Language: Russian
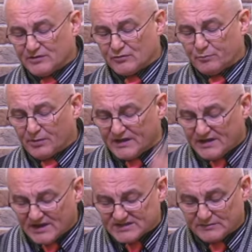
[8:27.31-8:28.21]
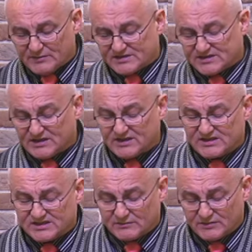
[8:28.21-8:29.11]
ее понятиями,
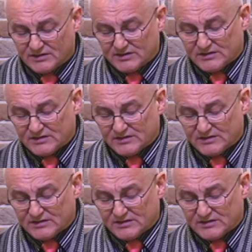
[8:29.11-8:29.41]
ценностями,